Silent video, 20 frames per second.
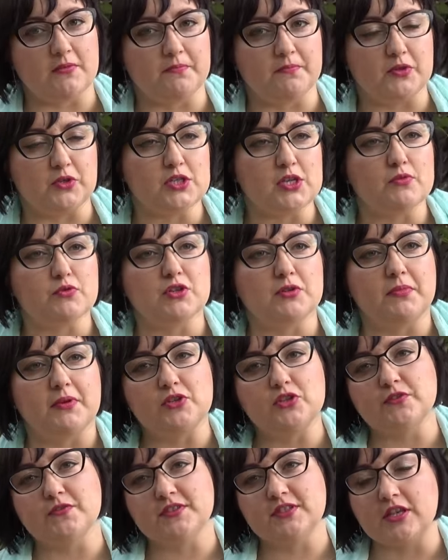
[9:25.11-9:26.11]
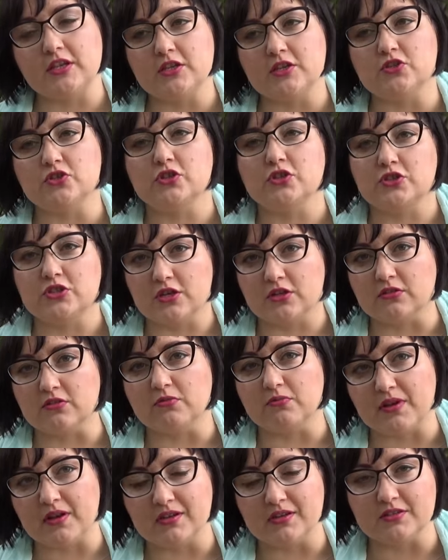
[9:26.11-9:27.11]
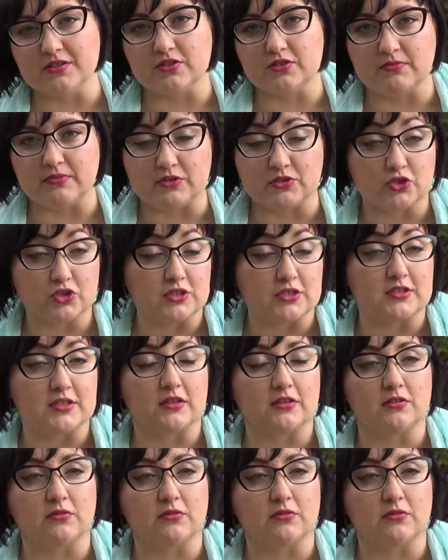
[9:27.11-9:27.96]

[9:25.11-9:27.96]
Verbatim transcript: Myślał, że będzie w stanie żyć jak normalny mężczyzna,